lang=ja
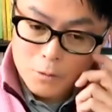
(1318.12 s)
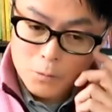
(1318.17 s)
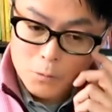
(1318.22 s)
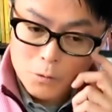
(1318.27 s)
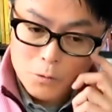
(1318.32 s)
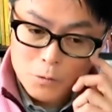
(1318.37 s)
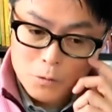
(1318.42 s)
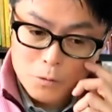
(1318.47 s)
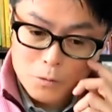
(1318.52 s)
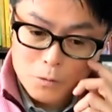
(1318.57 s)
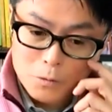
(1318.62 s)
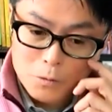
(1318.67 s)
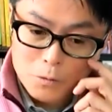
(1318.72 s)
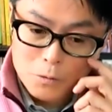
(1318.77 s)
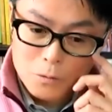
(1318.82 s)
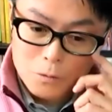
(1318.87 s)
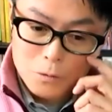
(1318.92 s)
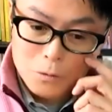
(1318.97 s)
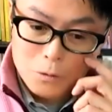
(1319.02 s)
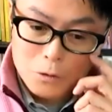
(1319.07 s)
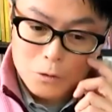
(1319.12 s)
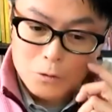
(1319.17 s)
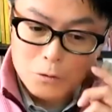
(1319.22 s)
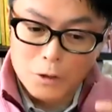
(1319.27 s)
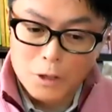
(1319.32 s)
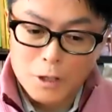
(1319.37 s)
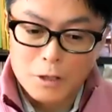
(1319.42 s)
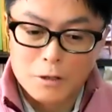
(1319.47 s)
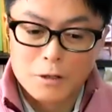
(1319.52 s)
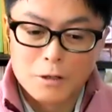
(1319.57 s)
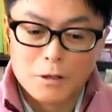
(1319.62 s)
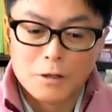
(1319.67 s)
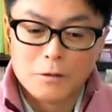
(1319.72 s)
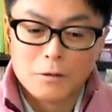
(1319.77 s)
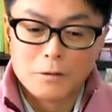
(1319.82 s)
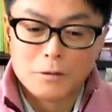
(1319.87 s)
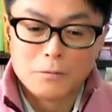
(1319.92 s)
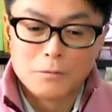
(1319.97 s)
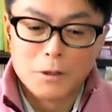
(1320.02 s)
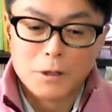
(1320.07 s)
でも星野奈々さ
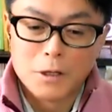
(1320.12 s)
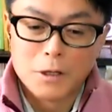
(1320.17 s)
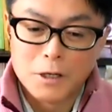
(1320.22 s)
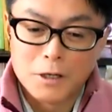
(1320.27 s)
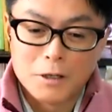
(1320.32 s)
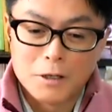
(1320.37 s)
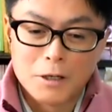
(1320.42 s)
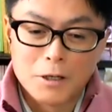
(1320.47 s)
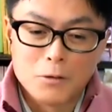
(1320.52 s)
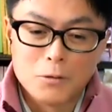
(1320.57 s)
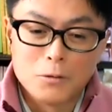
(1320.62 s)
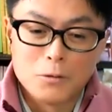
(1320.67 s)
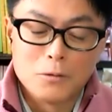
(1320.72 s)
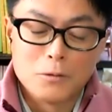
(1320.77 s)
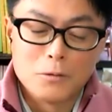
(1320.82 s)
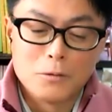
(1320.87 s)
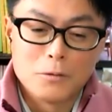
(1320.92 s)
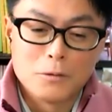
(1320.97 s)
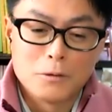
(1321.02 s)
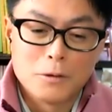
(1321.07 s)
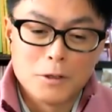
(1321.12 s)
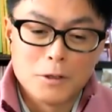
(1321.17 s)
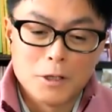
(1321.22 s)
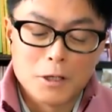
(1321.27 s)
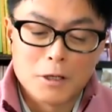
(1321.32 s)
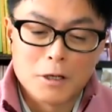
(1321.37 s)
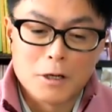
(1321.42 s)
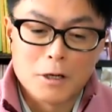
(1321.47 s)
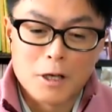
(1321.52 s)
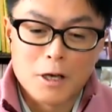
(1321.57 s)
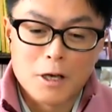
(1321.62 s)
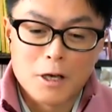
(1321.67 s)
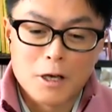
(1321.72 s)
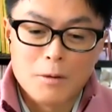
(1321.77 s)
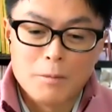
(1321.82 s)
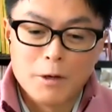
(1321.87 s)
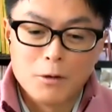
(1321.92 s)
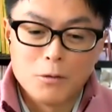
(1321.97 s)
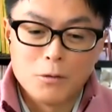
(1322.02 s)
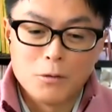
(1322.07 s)
んはね、一貫競
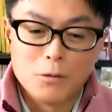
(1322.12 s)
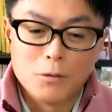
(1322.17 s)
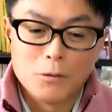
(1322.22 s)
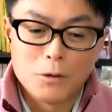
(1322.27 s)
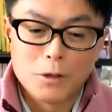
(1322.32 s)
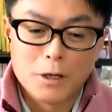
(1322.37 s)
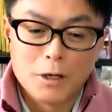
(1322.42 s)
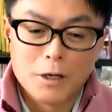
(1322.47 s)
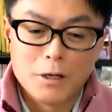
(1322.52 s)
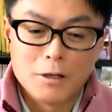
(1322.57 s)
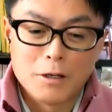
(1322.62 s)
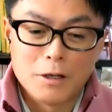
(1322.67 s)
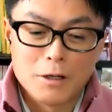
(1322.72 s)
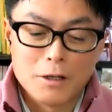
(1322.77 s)
馬の幼い